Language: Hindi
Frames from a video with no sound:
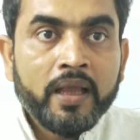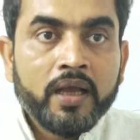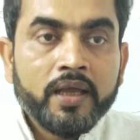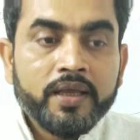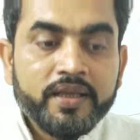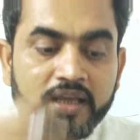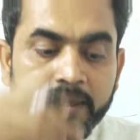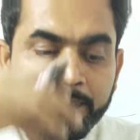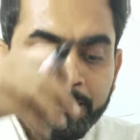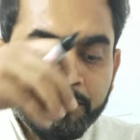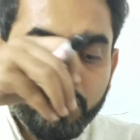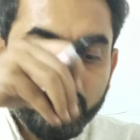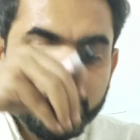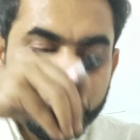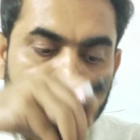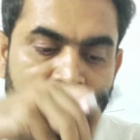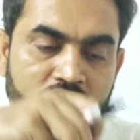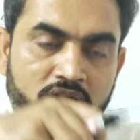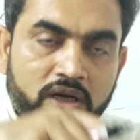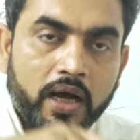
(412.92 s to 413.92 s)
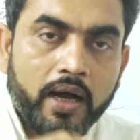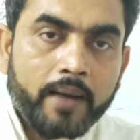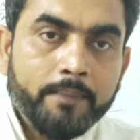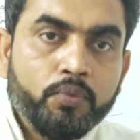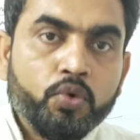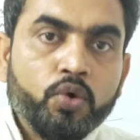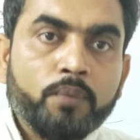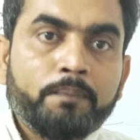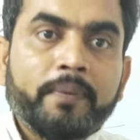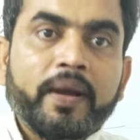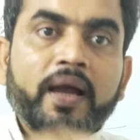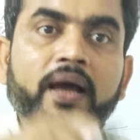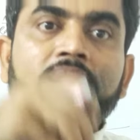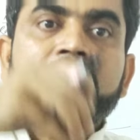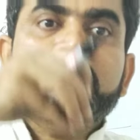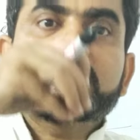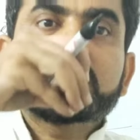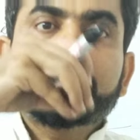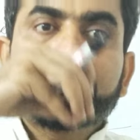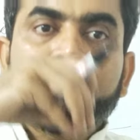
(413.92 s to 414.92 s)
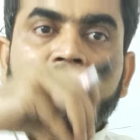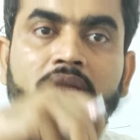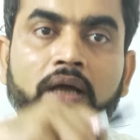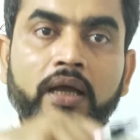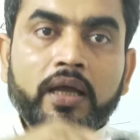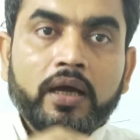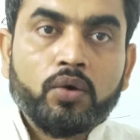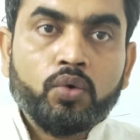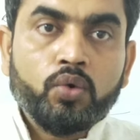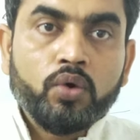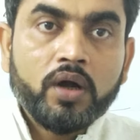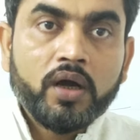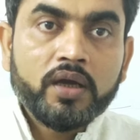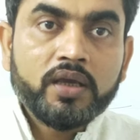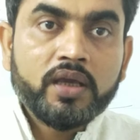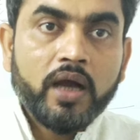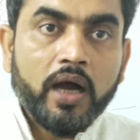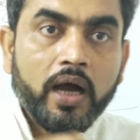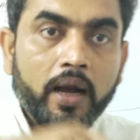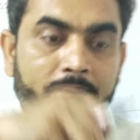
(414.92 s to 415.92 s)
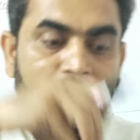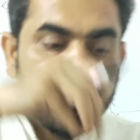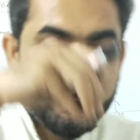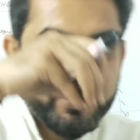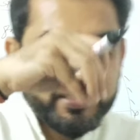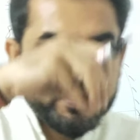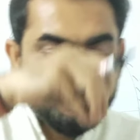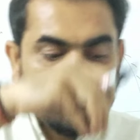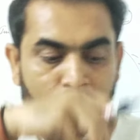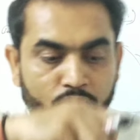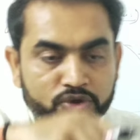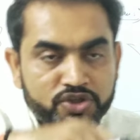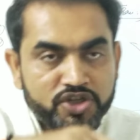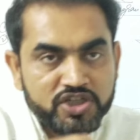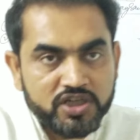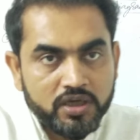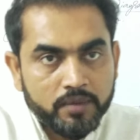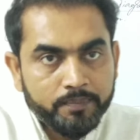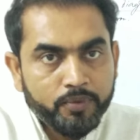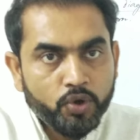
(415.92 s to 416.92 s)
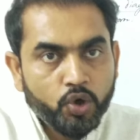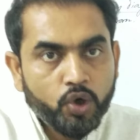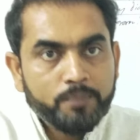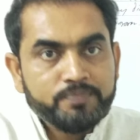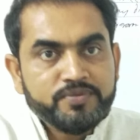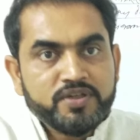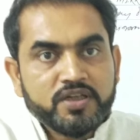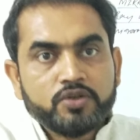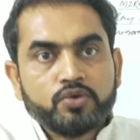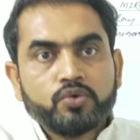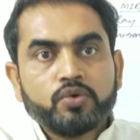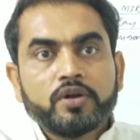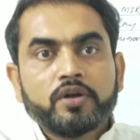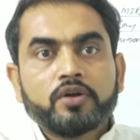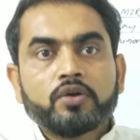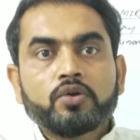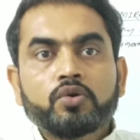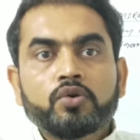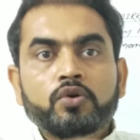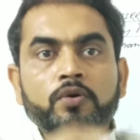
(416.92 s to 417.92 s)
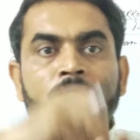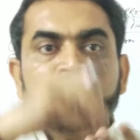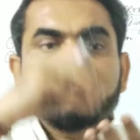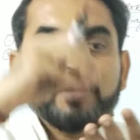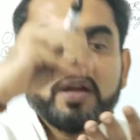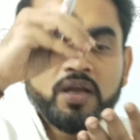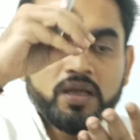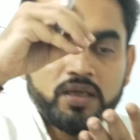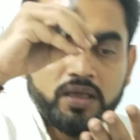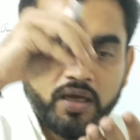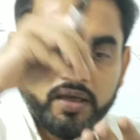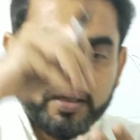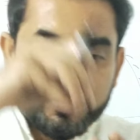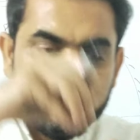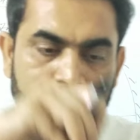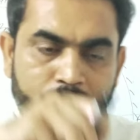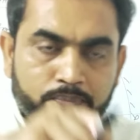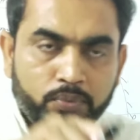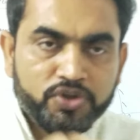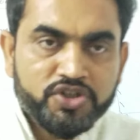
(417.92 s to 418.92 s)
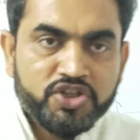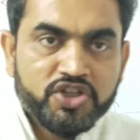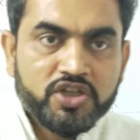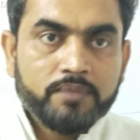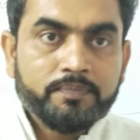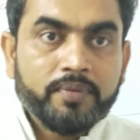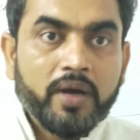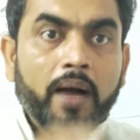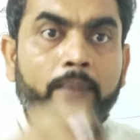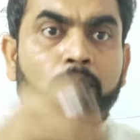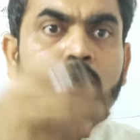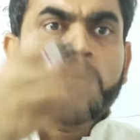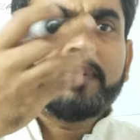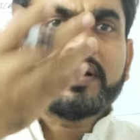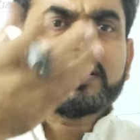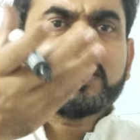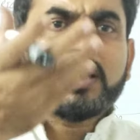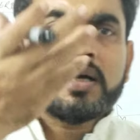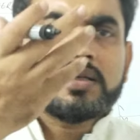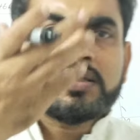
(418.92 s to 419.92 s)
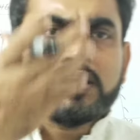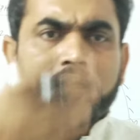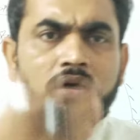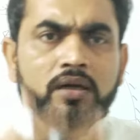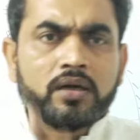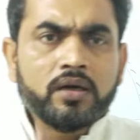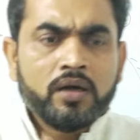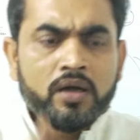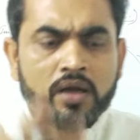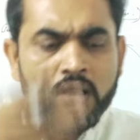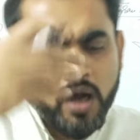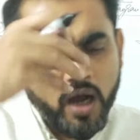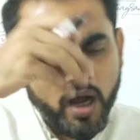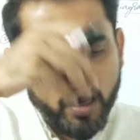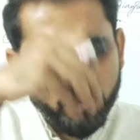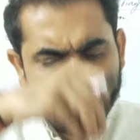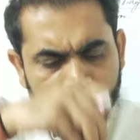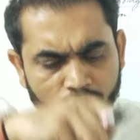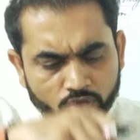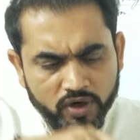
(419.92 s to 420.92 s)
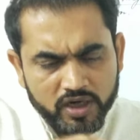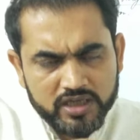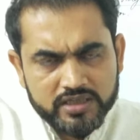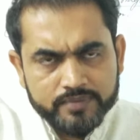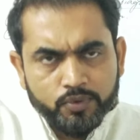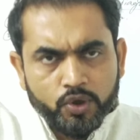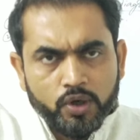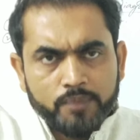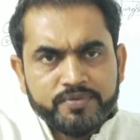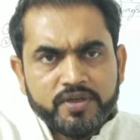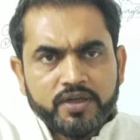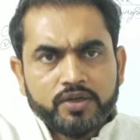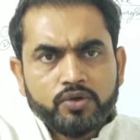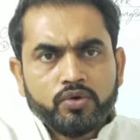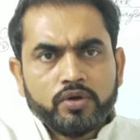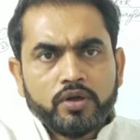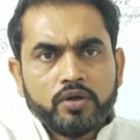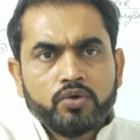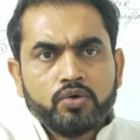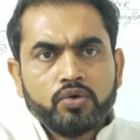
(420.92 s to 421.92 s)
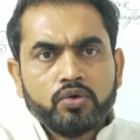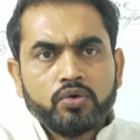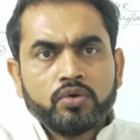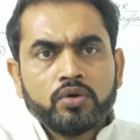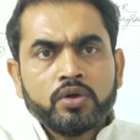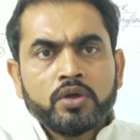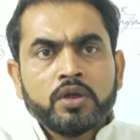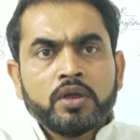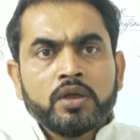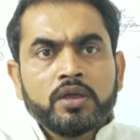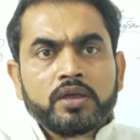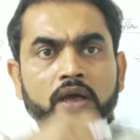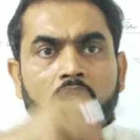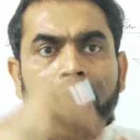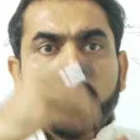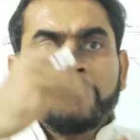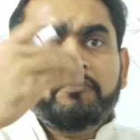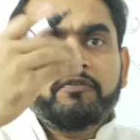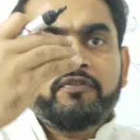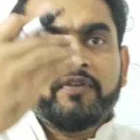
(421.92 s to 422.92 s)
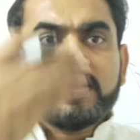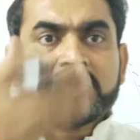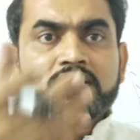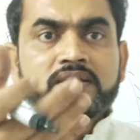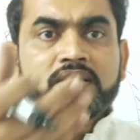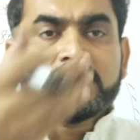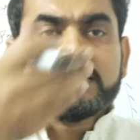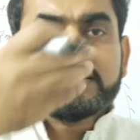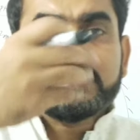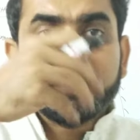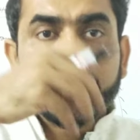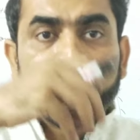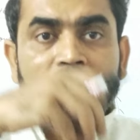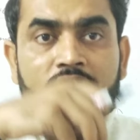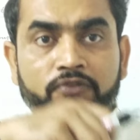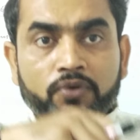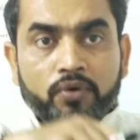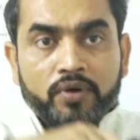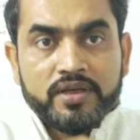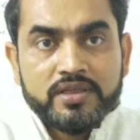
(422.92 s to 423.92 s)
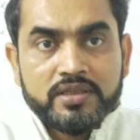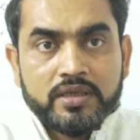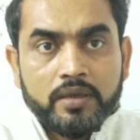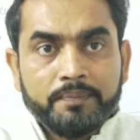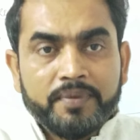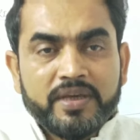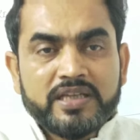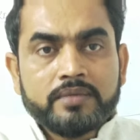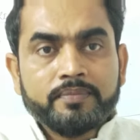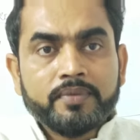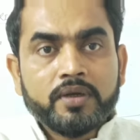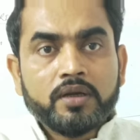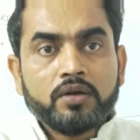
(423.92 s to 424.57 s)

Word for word: ये पोजीशन आपको पहले से बताया होगा कि आप इस पोजीशन पे ऑब्जेक्ट को रखो या इस पोजीशन पे आपको बताया जाएगा आप फोकस पे ऑब्जेक्ट को रखो या आप फर्स्ट एंड सेकंड फोकस के बीच में